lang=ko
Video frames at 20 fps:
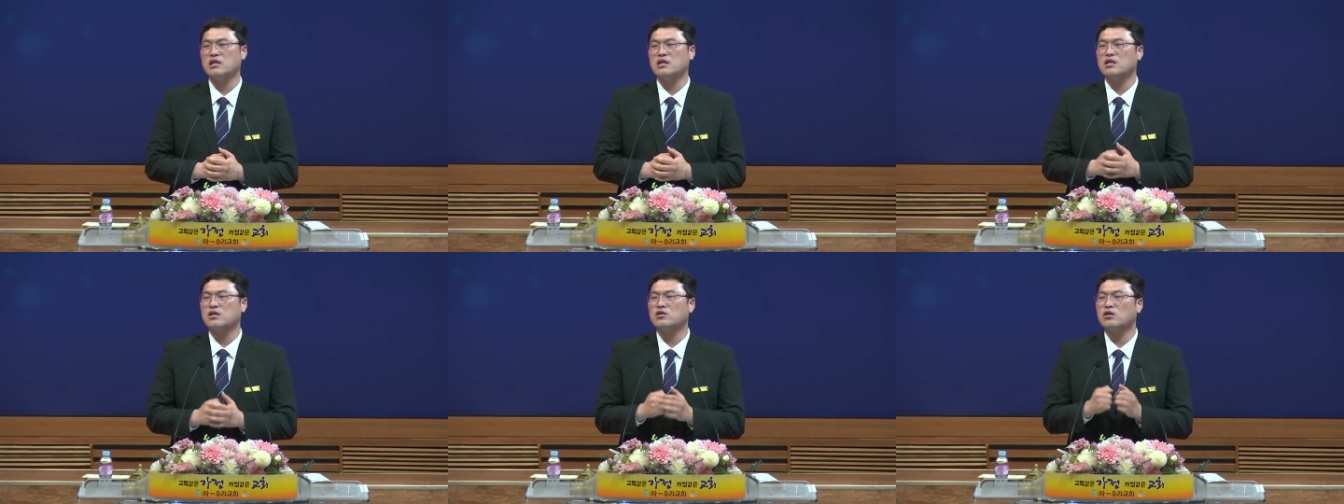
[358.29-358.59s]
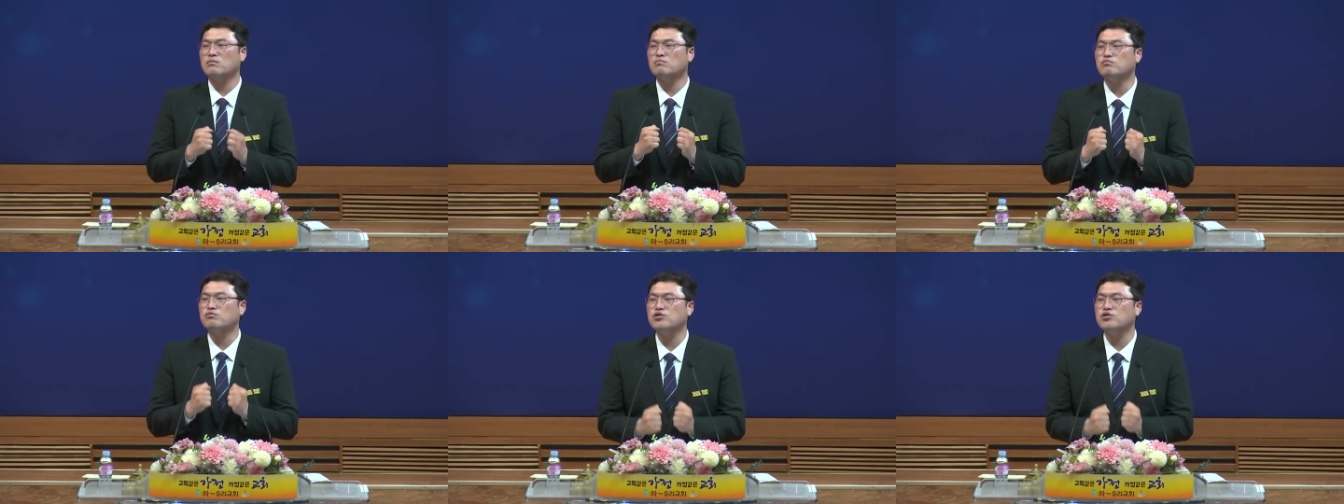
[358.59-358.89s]

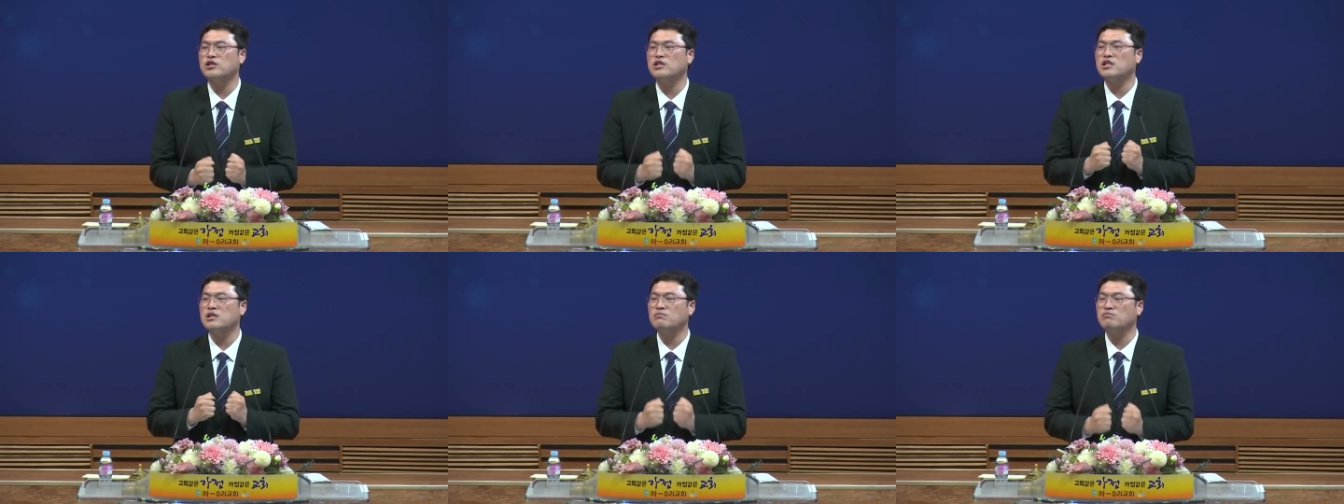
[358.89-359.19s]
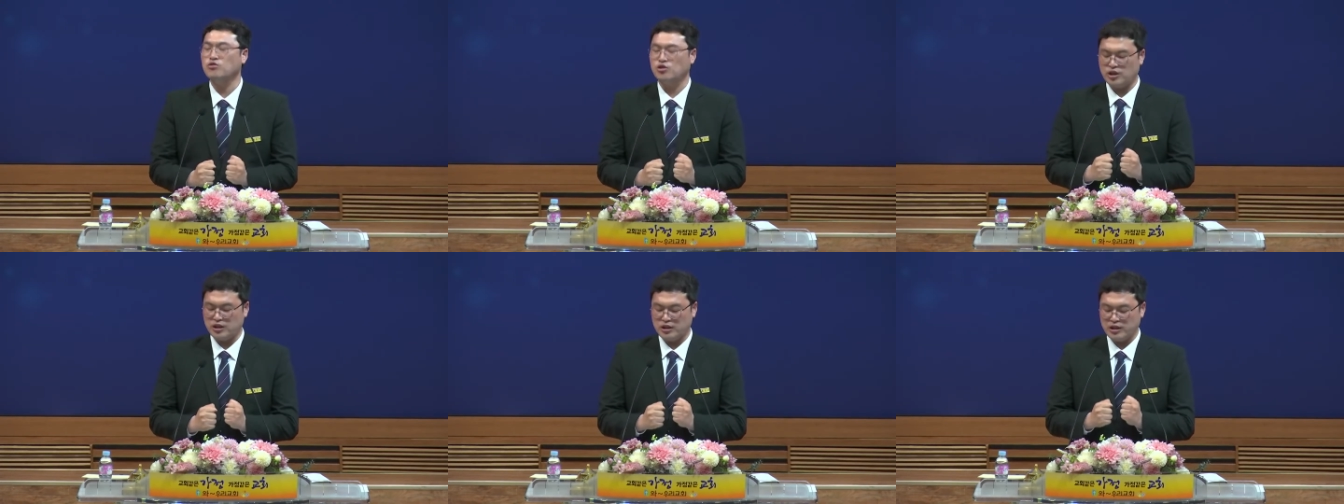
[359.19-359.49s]
그런
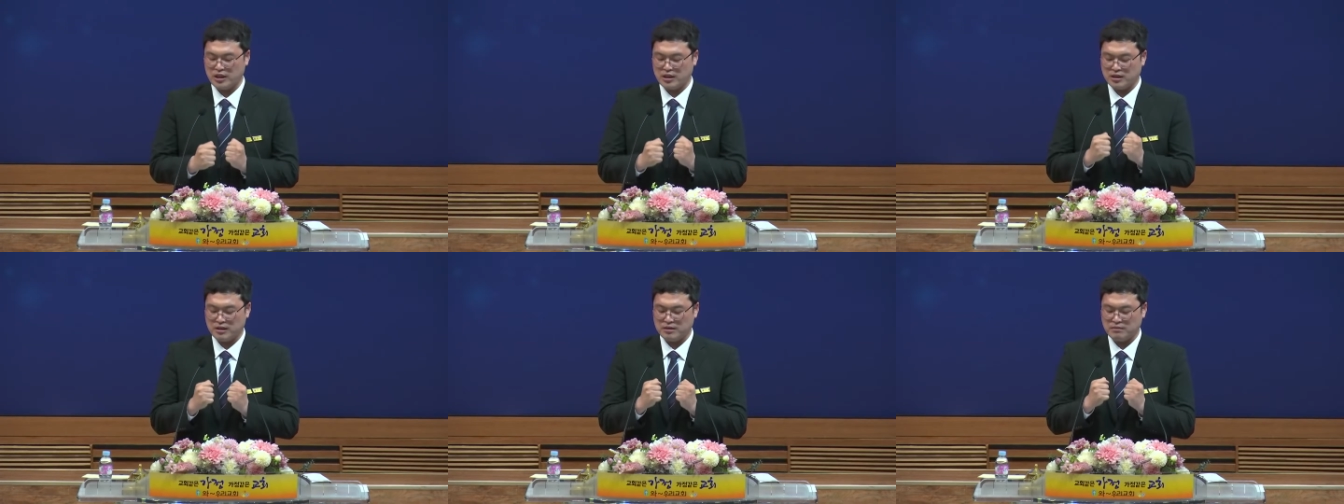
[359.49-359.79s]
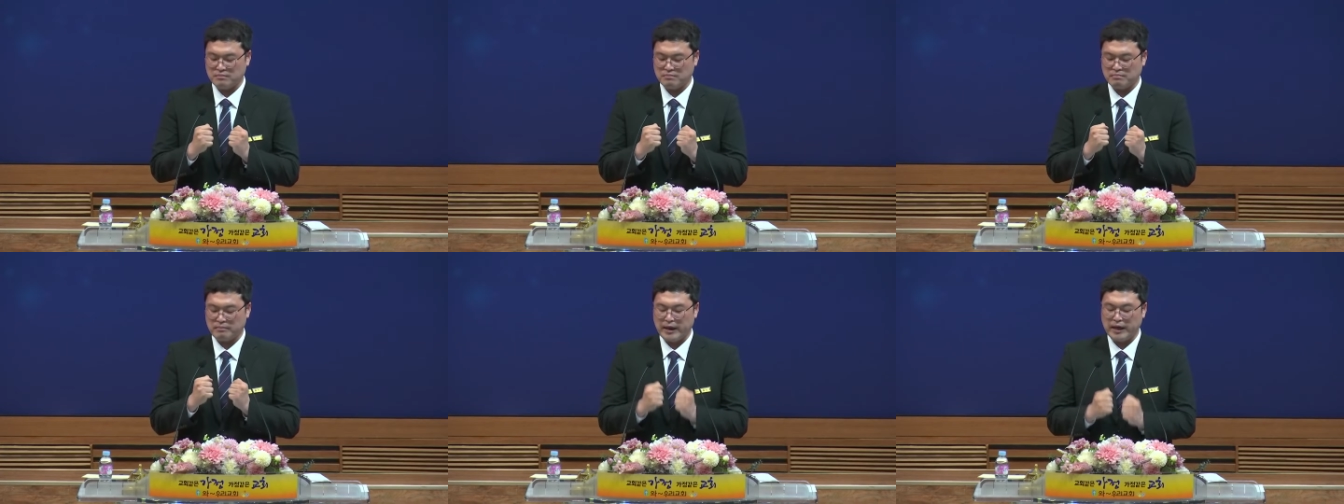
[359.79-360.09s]

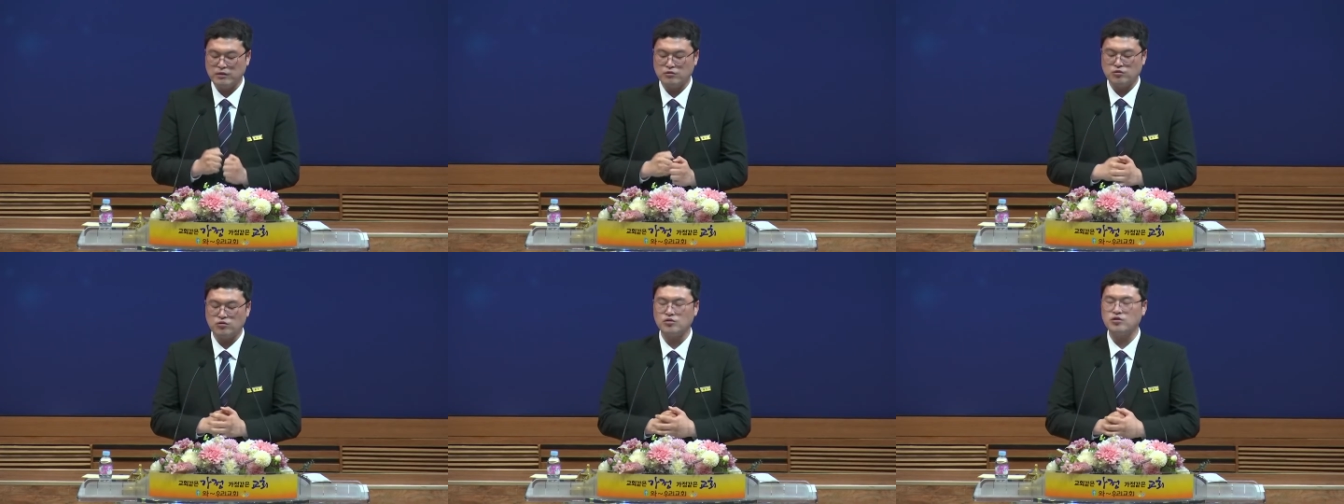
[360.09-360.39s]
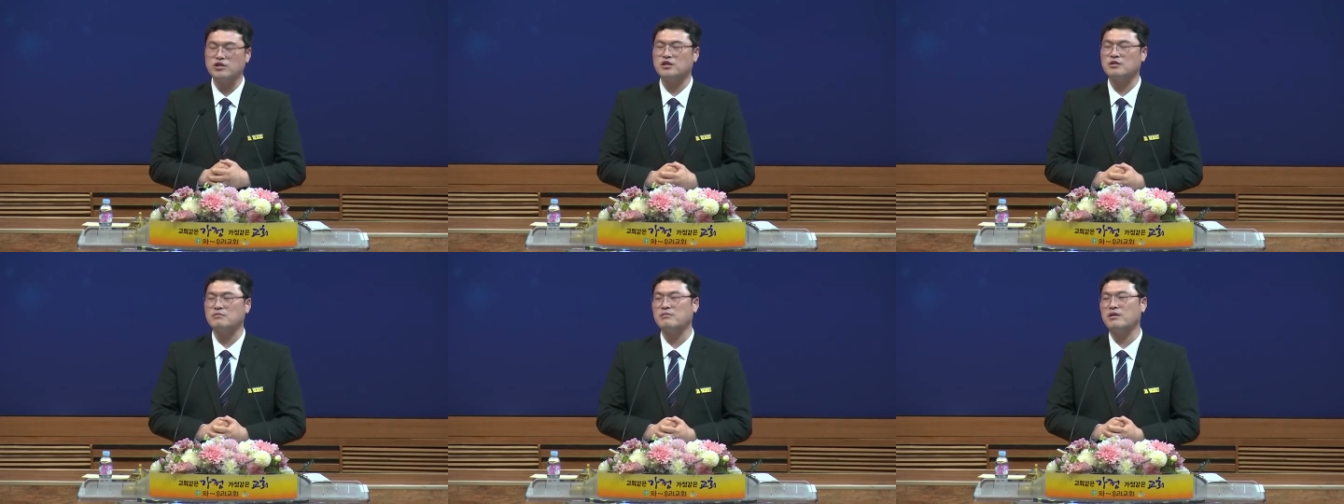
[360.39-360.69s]
무시무시한
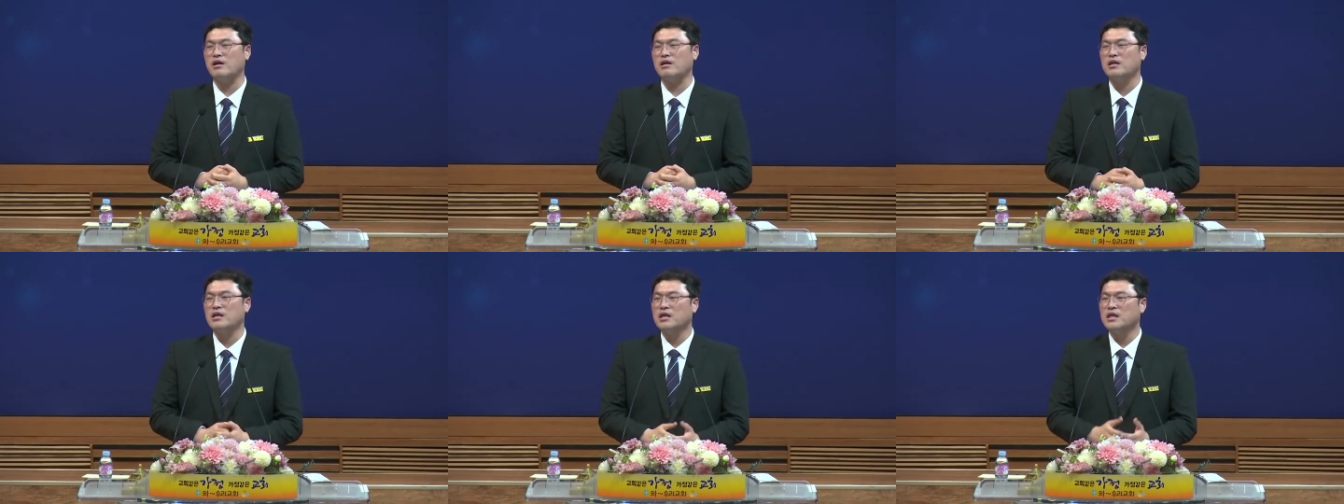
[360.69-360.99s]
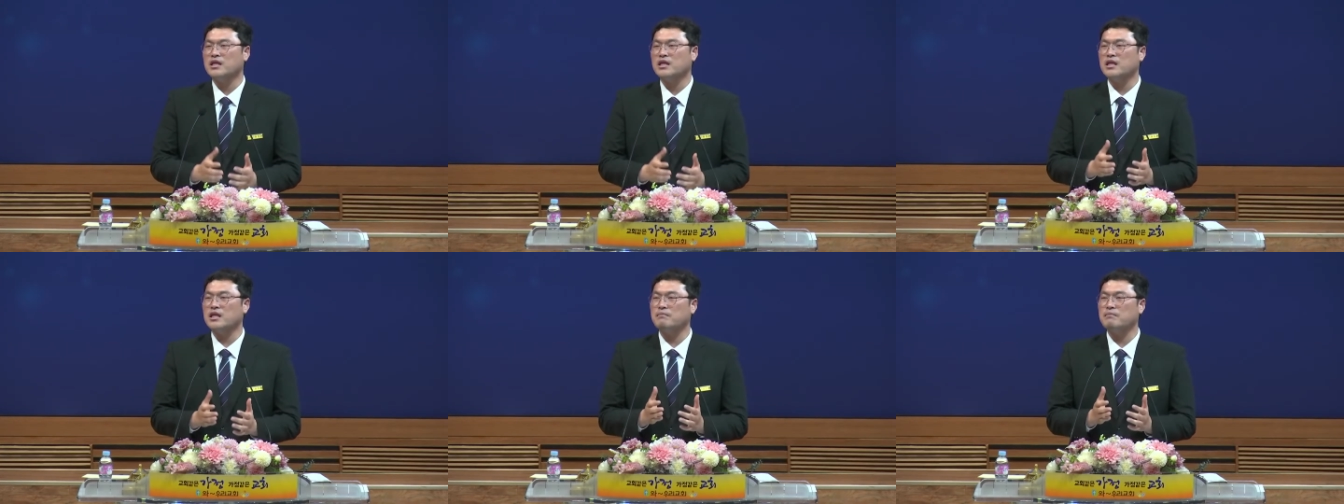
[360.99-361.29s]
맹수이지만
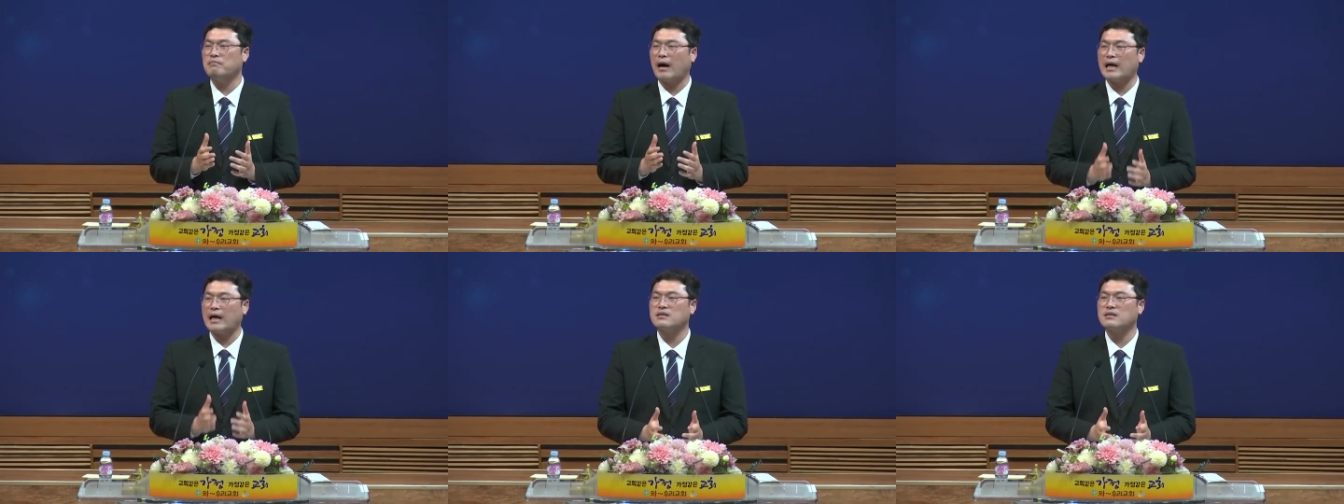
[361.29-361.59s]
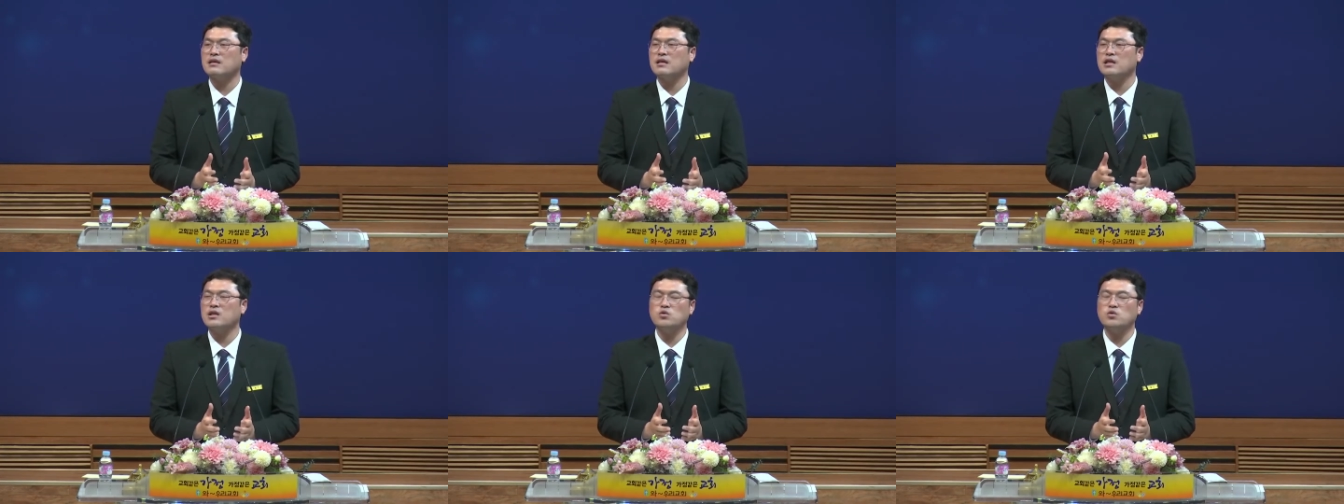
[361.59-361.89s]
이
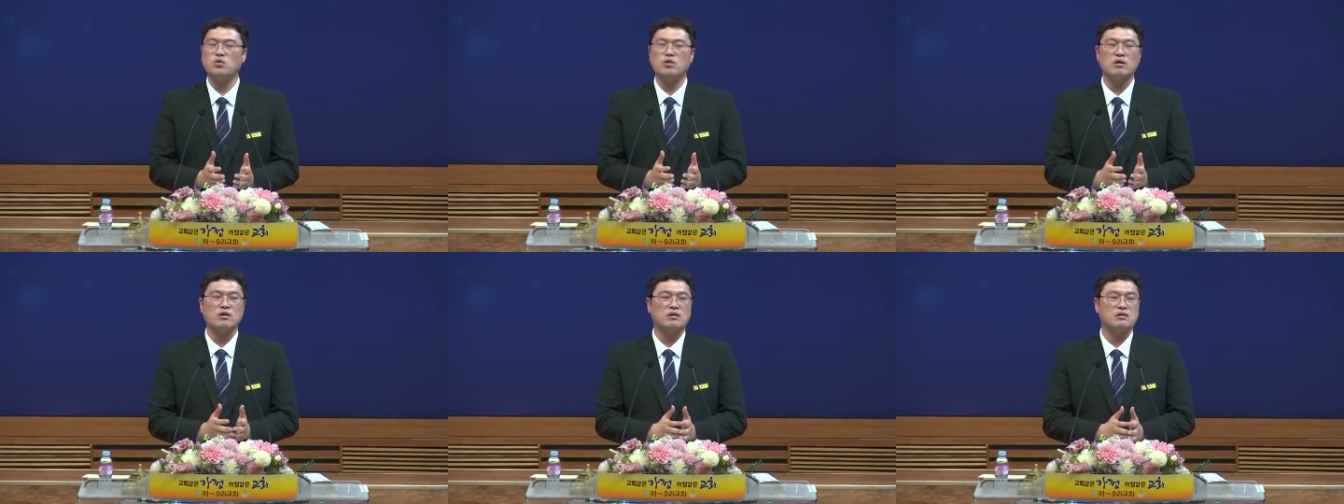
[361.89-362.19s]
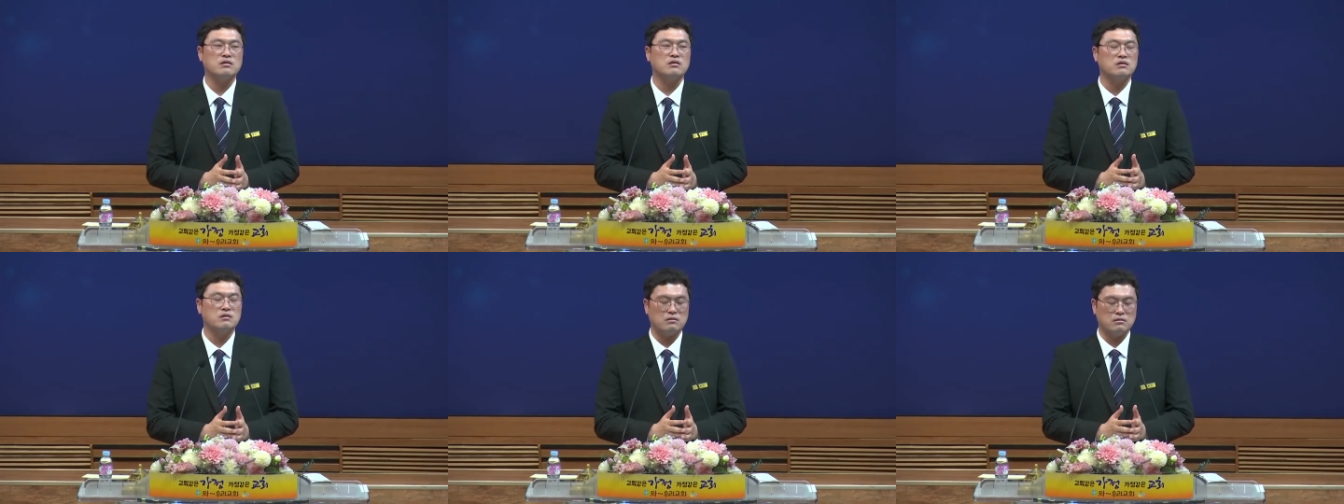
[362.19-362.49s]

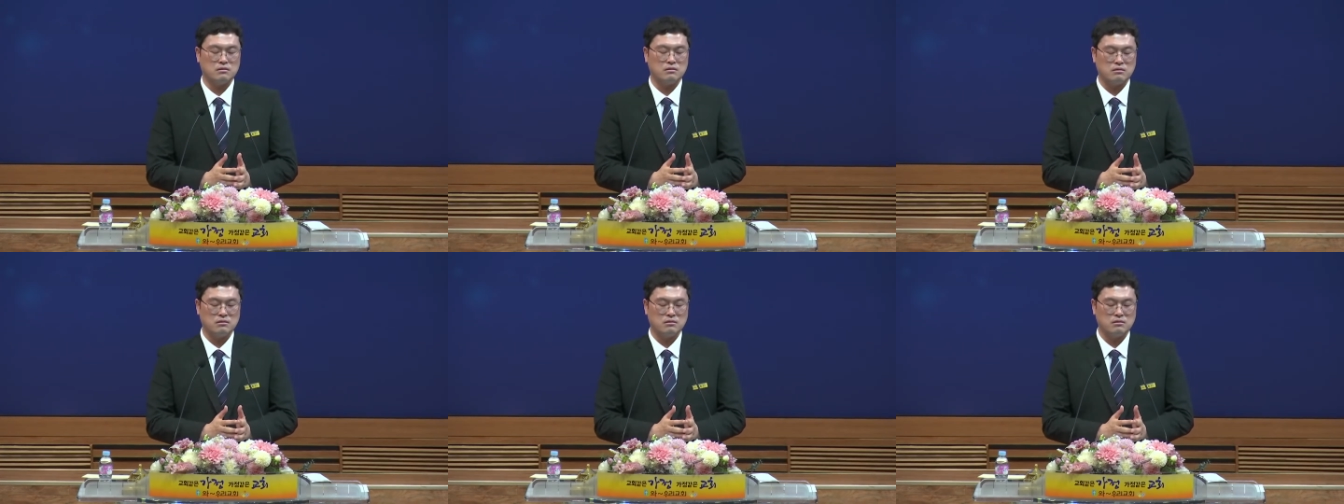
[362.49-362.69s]
마사이족에게는